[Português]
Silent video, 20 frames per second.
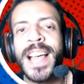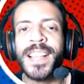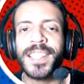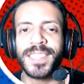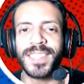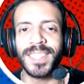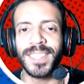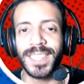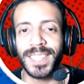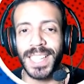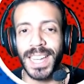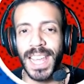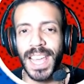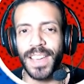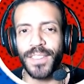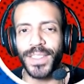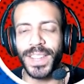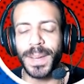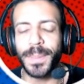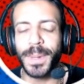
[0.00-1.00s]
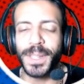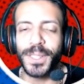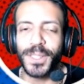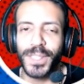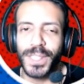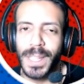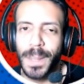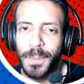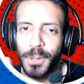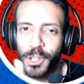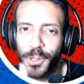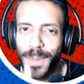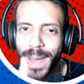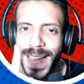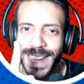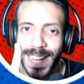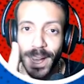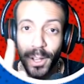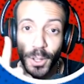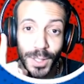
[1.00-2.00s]
Se inscreve, lembrando sempre de
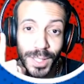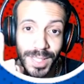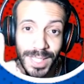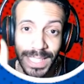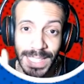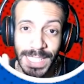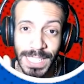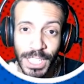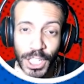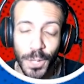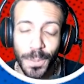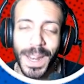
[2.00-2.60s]
marcar o sininho